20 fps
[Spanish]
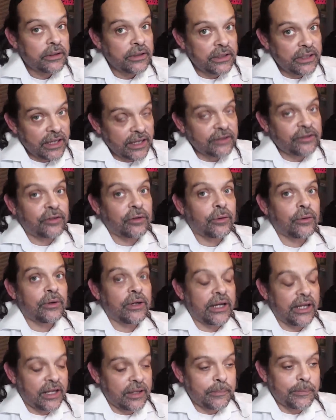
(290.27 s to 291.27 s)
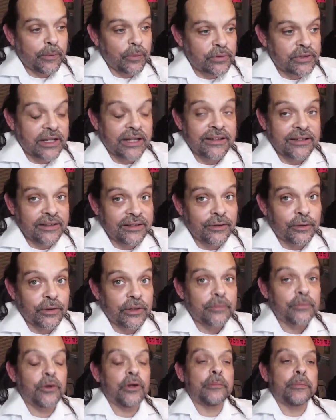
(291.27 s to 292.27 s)
Y eso es importante, esa
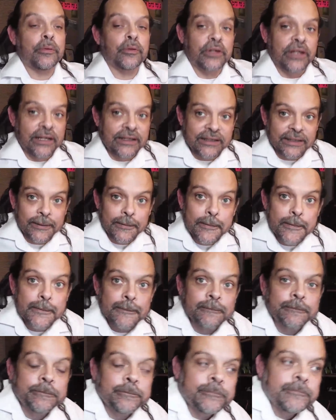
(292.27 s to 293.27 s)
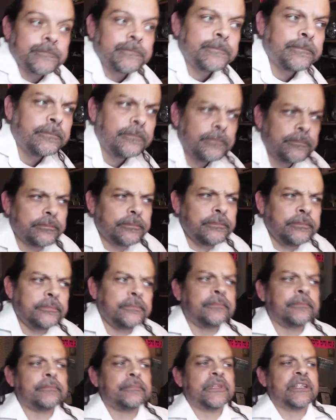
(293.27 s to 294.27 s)
orden es muy importante.
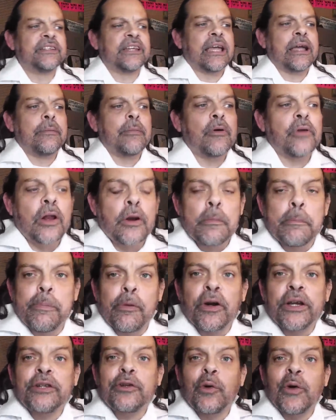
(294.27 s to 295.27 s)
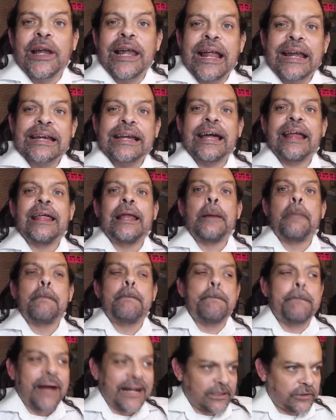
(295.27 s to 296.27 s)
Así que vamos a hablar un poquito del arca del
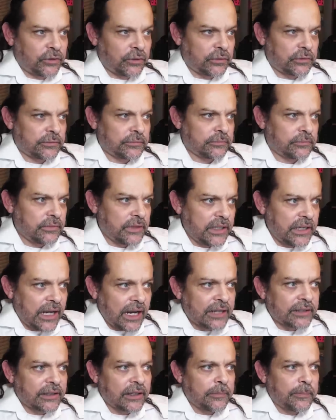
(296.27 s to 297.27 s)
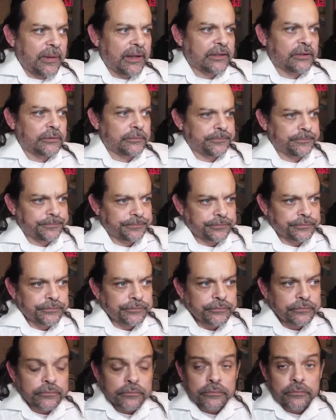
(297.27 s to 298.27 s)
pacto. El arca del pacto.
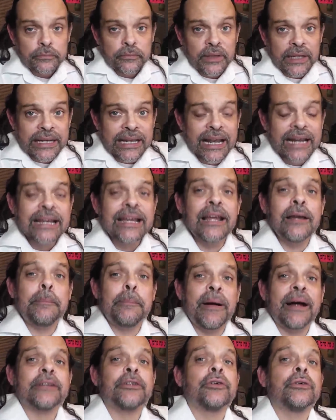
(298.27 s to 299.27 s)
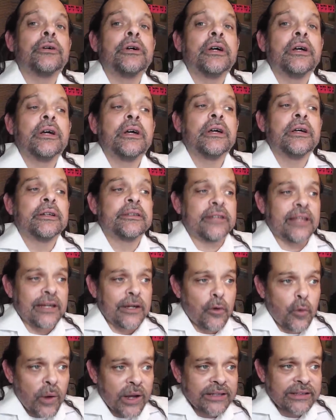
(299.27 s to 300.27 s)
El arca del pacto se
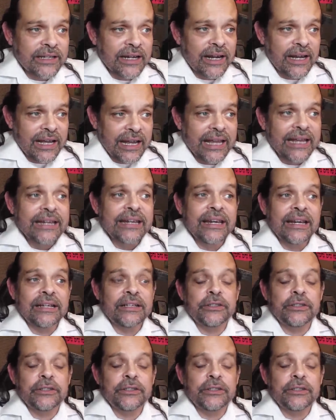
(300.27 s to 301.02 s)
encuentra en